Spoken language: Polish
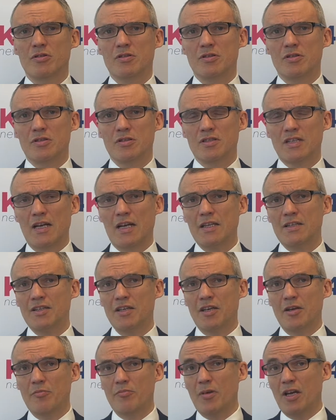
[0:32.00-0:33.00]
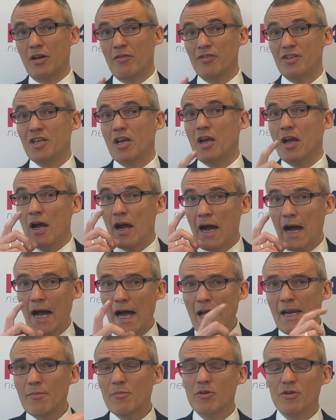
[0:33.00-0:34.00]
zagadnieniem, mianowicie
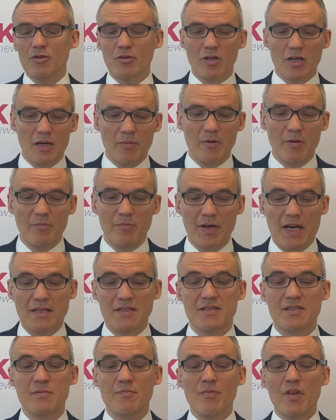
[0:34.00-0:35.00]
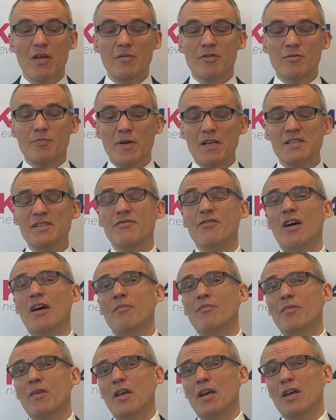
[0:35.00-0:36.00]
harmonogramem pracy. Proszę Państwa,
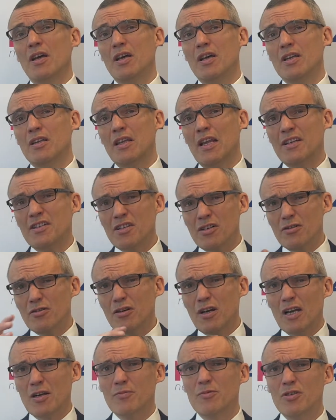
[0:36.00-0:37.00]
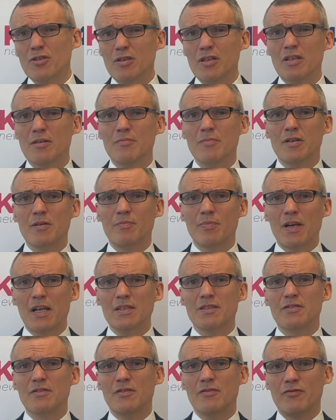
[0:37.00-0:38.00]
dlaczego harmonogram
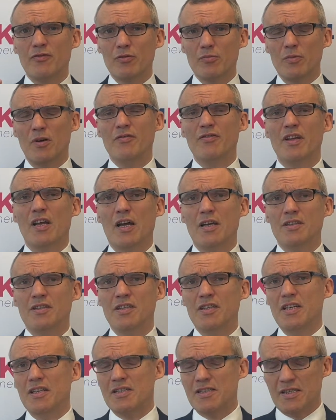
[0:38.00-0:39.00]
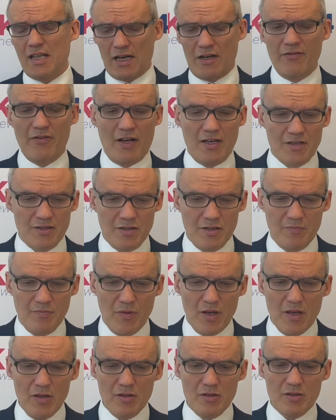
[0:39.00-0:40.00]
prac w umowie IT jest tak ważny?
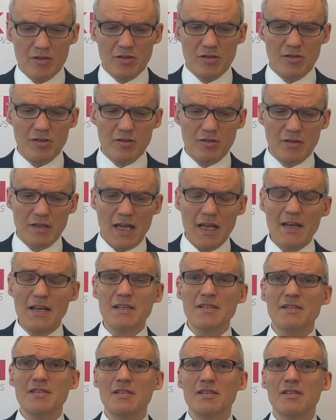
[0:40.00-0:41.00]
Dla nas